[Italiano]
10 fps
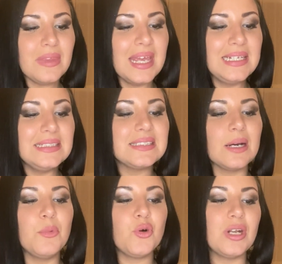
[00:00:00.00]
e
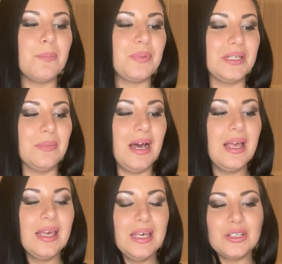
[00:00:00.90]
iniziamo con la prima
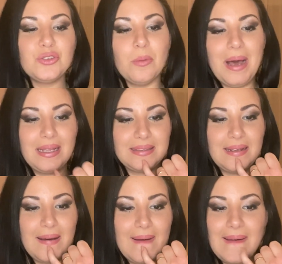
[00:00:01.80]

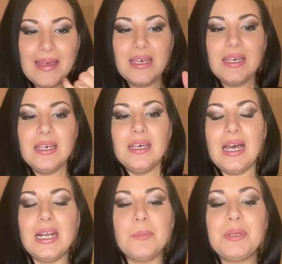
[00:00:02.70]
domanda.
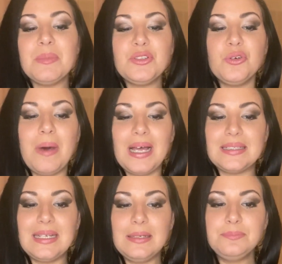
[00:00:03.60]
La prima
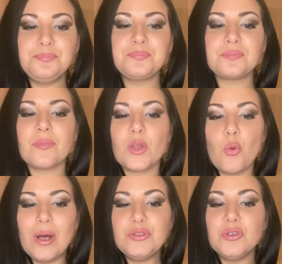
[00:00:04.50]
domanda
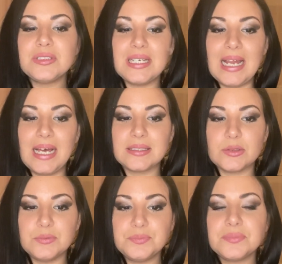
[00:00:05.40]
quando sei
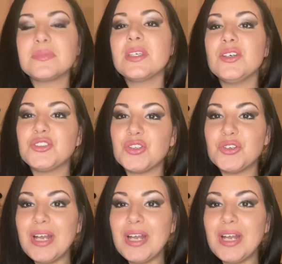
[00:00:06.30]
nato? Io sono